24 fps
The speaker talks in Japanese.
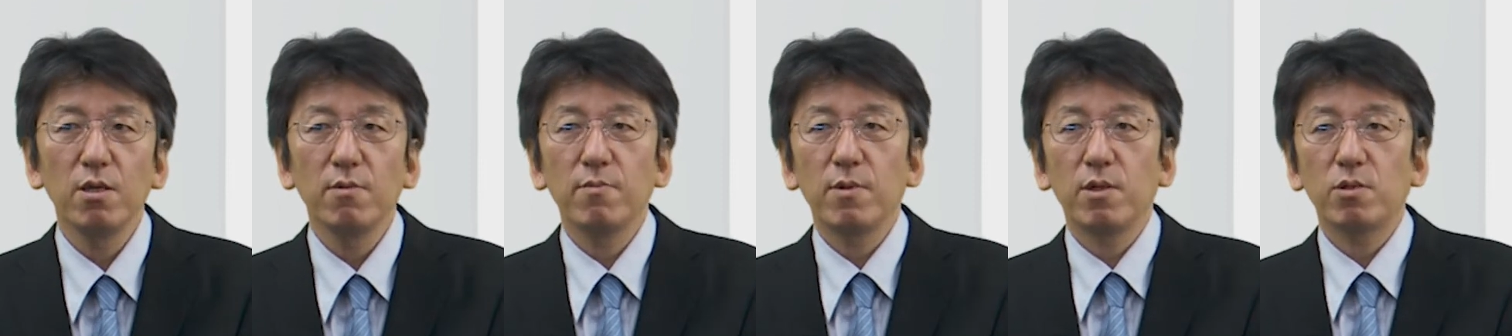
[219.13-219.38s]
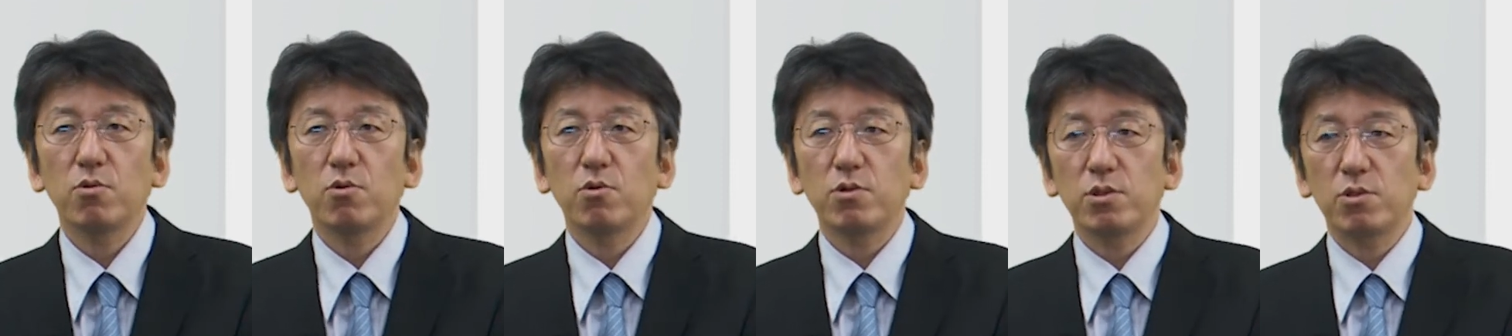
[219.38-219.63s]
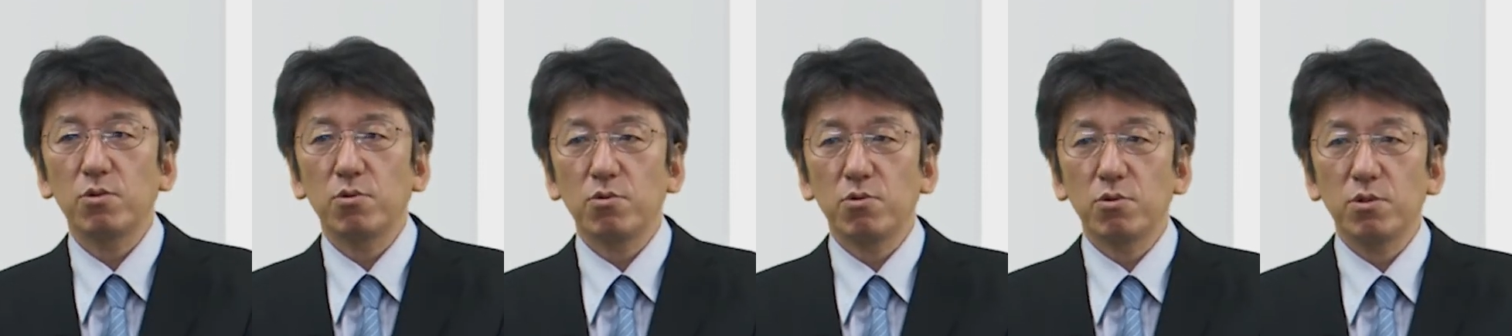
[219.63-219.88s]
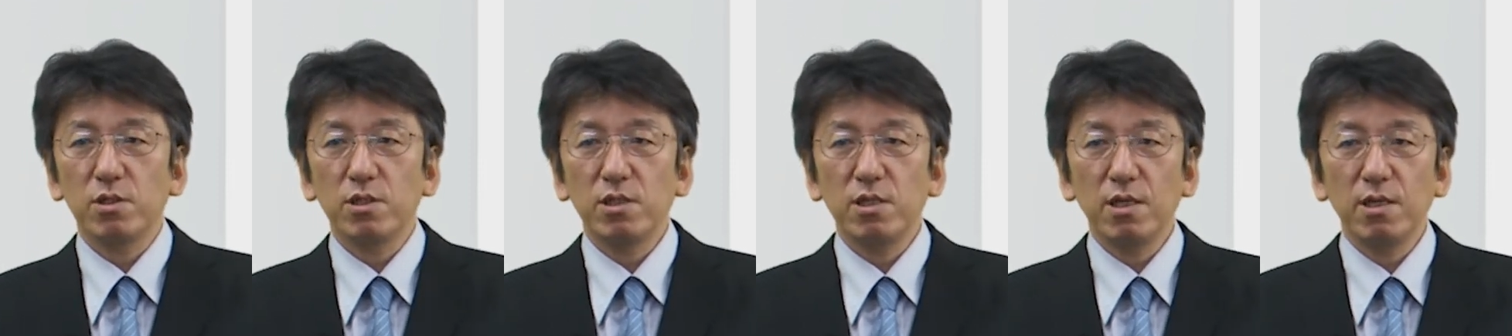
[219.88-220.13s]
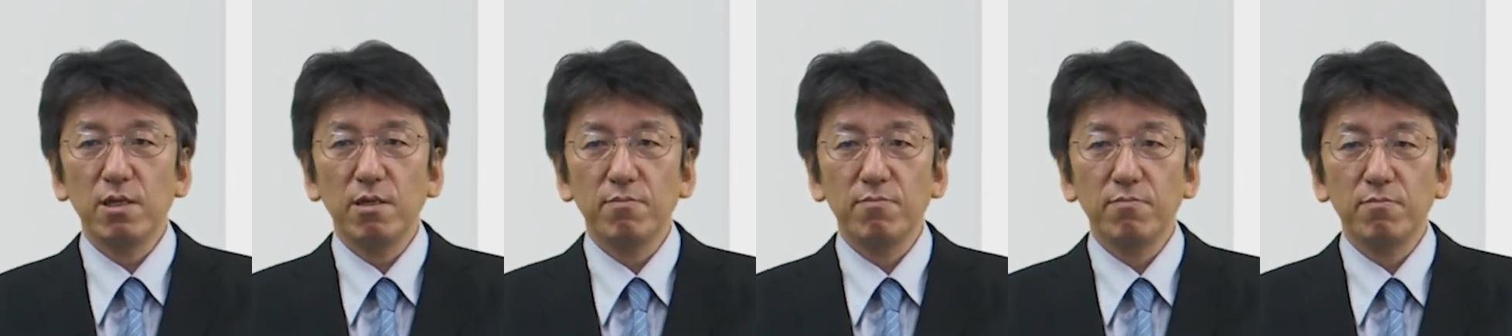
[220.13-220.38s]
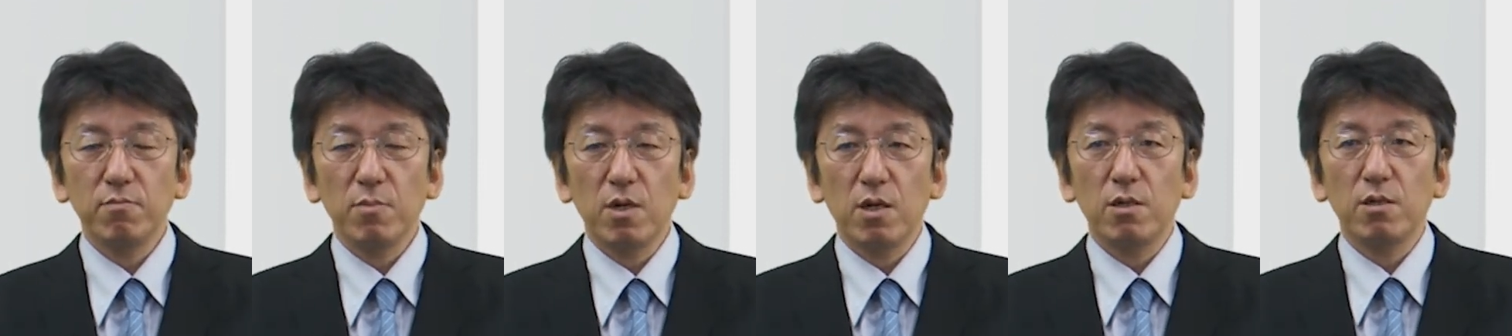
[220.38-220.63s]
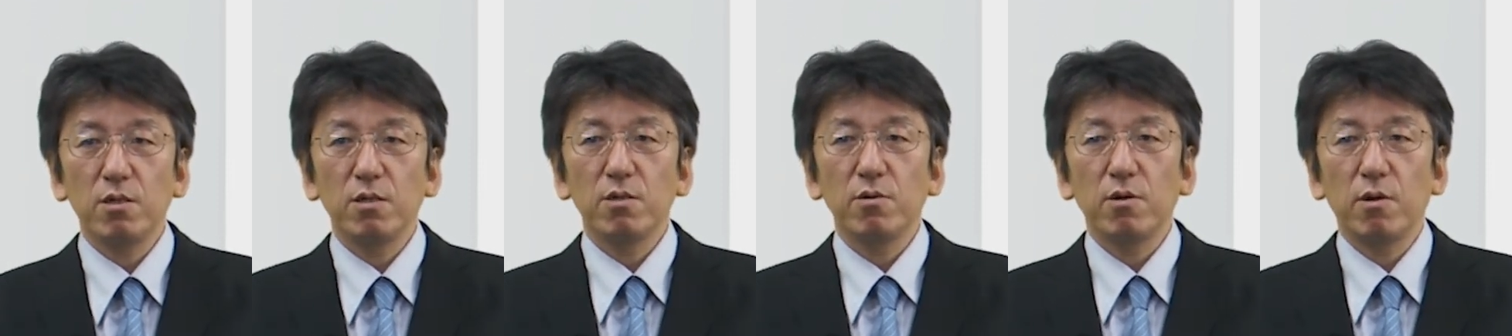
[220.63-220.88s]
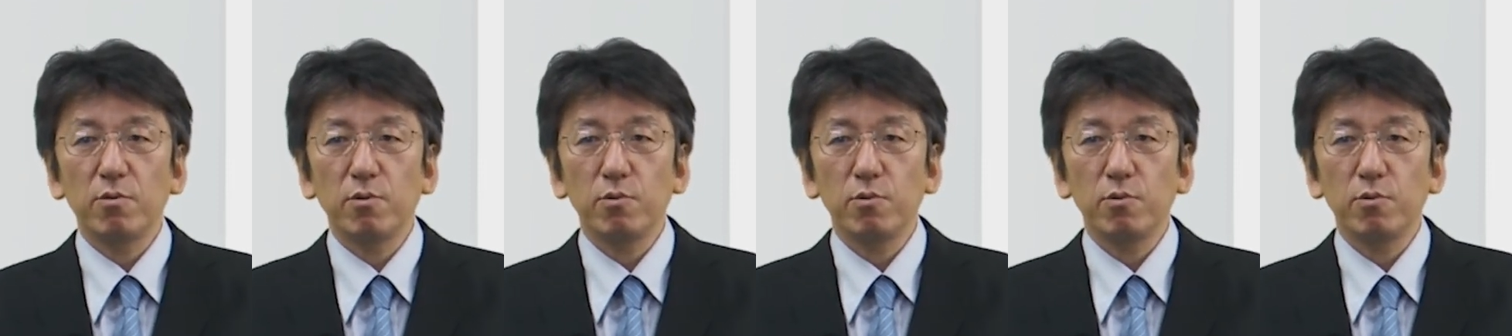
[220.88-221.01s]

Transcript: まあ、特徴として、まあ、